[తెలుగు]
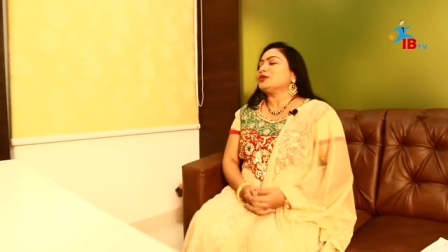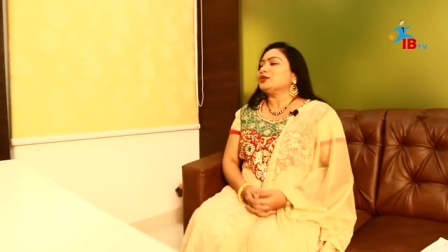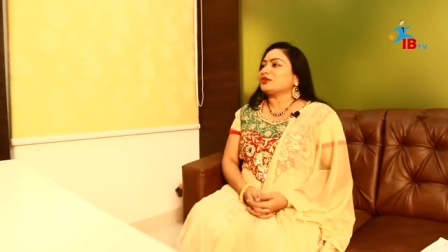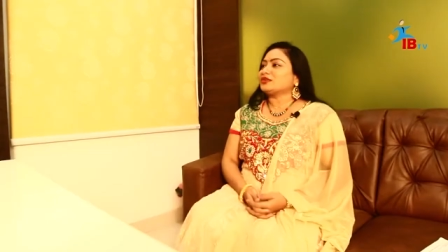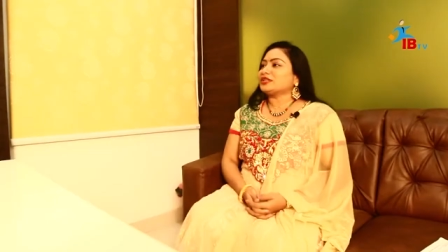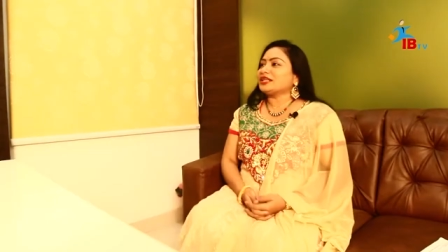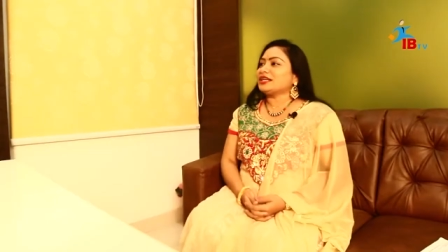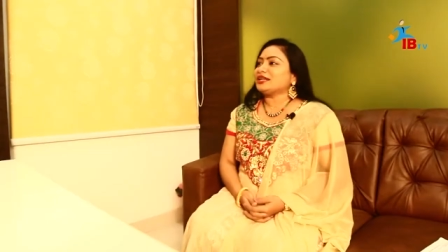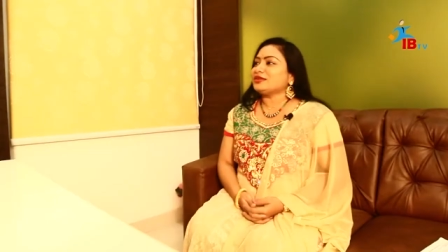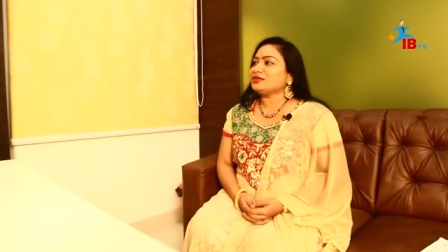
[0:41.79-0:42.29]

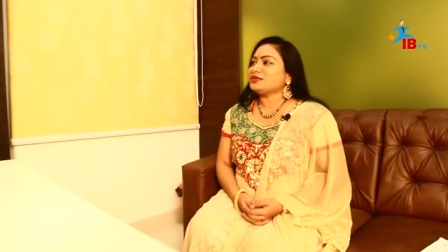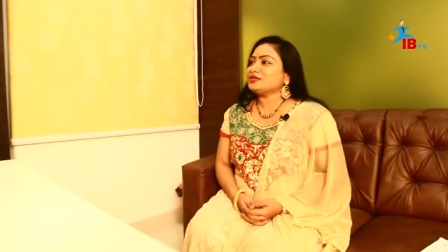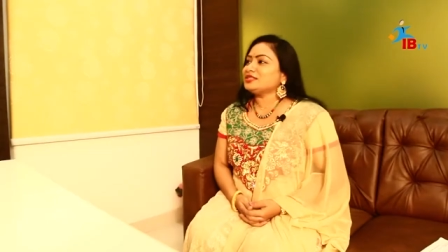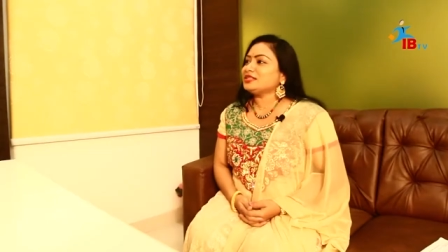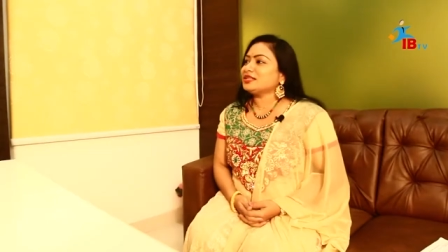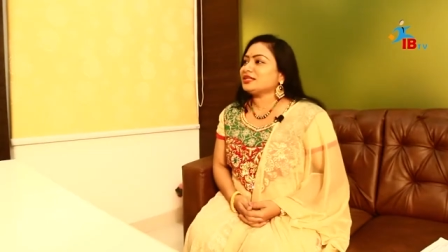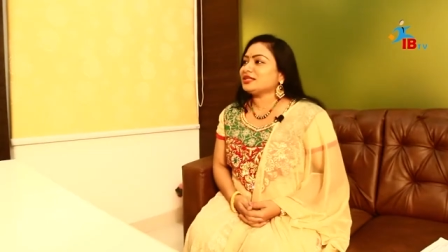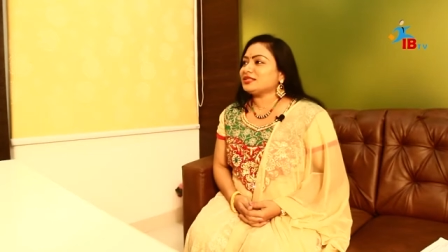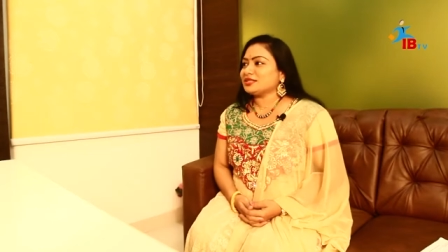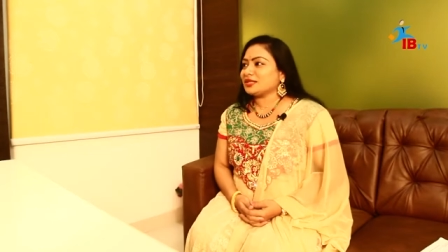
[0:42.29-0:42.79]
డాక్టర్ గారు
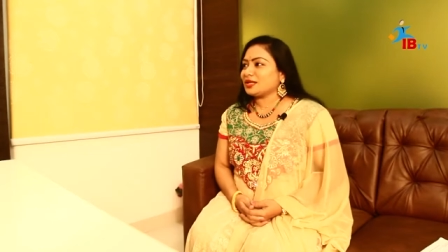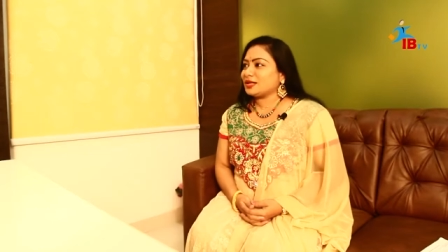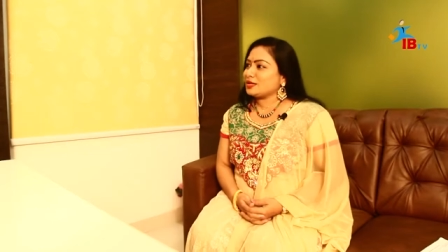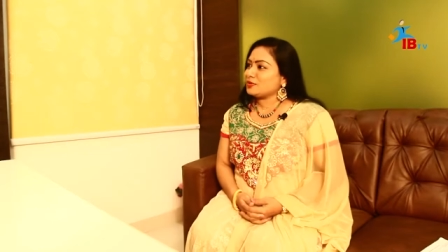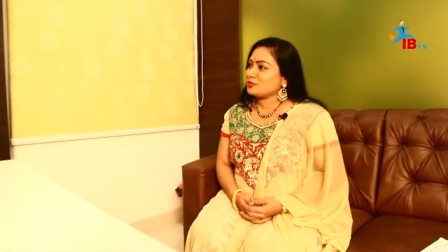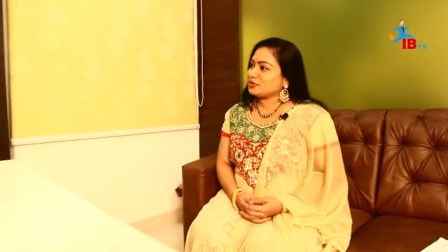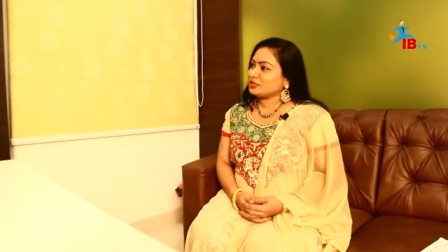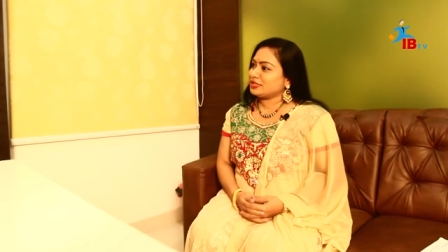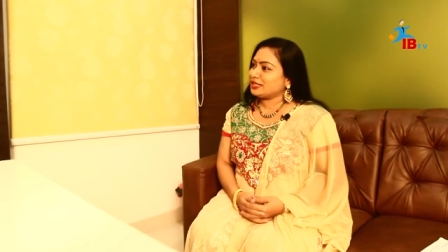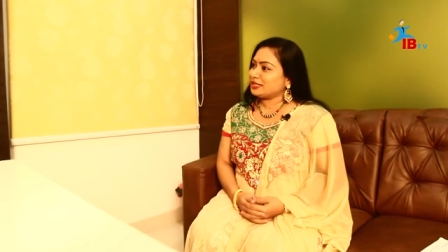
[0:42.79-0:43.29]
నిజంగా
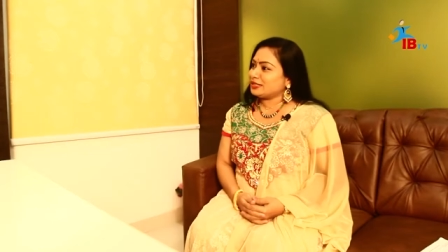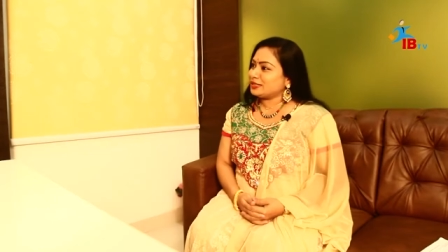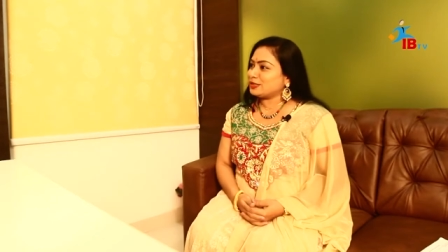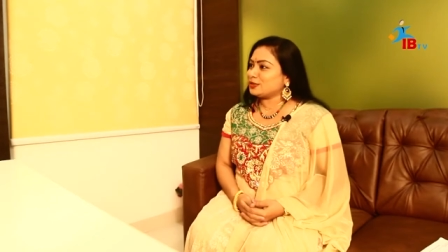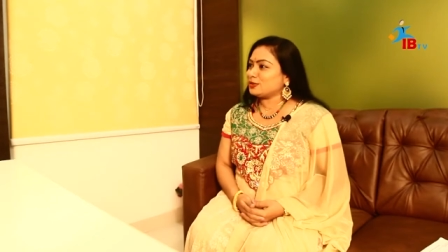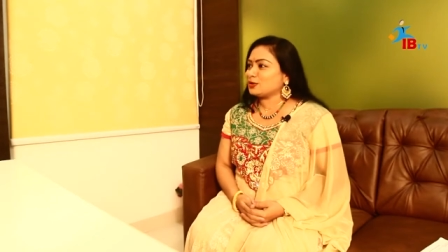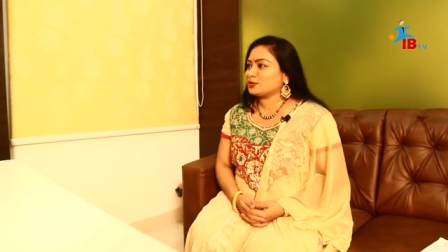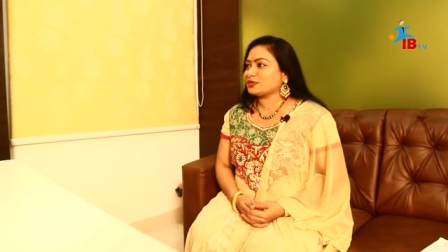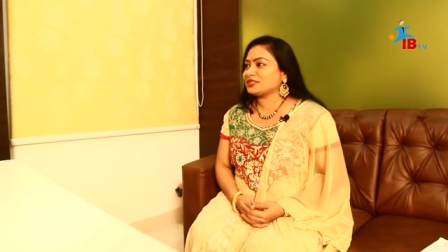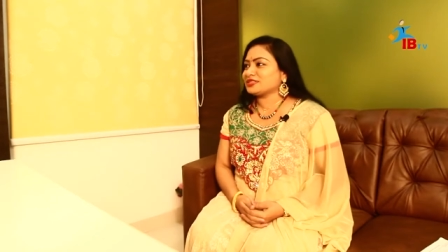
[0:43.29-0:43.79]
చాలామంది
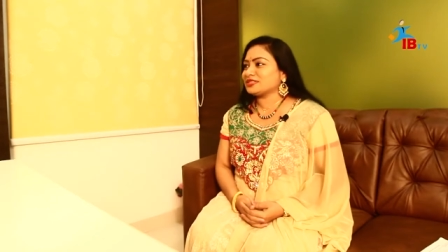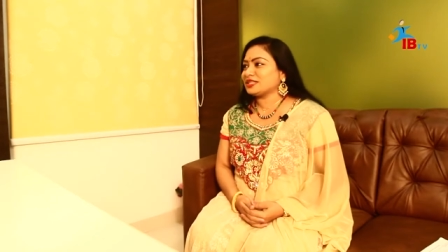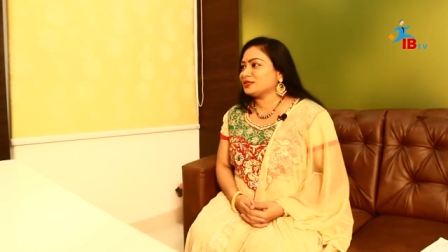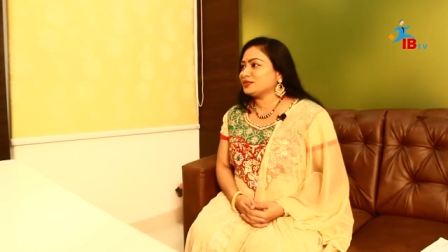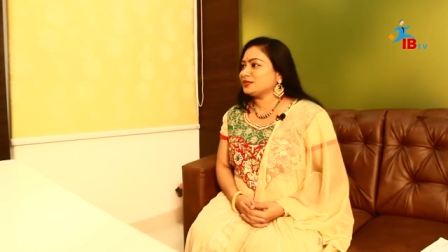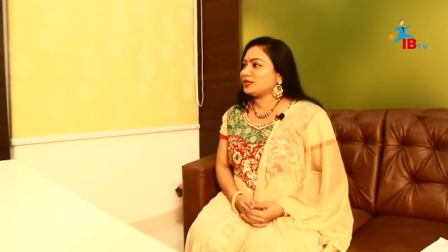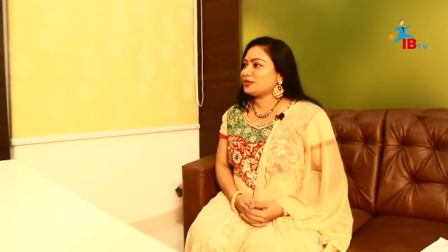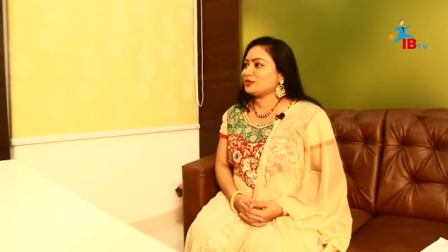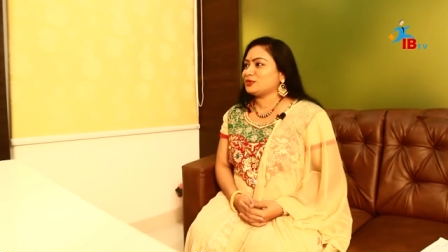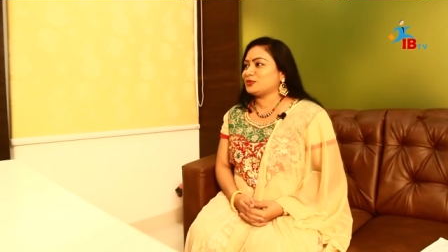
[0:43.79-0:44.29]
డెంటల్ డాక్టర్స్
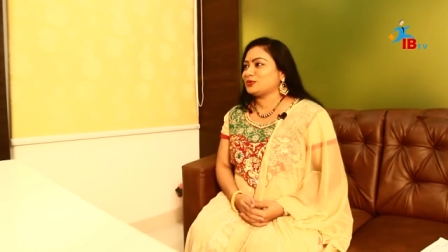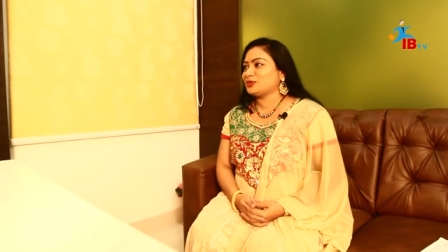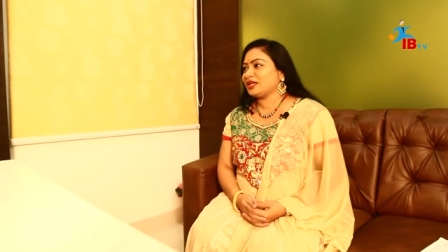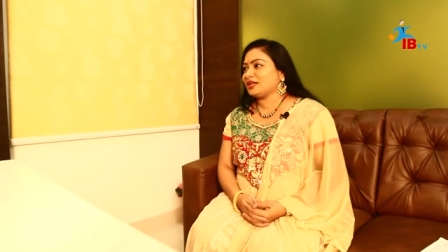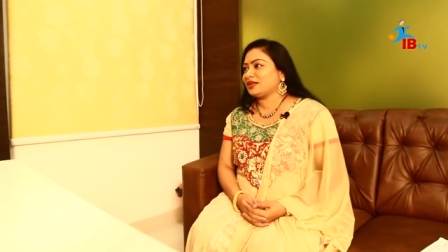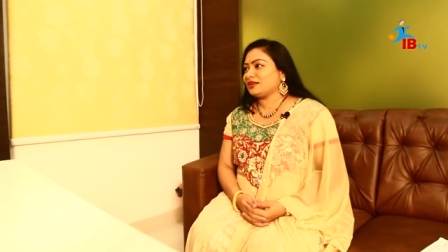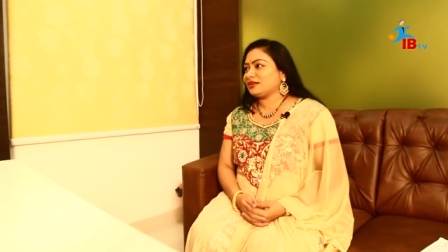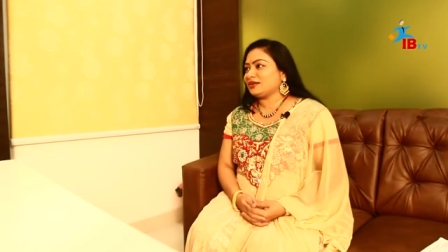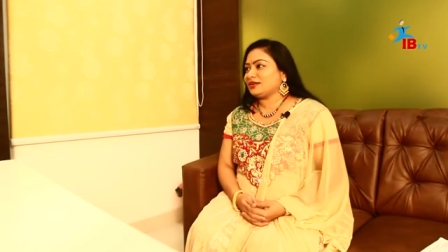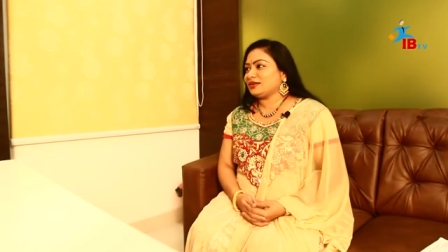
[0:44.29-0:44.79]
అందరూ కూడా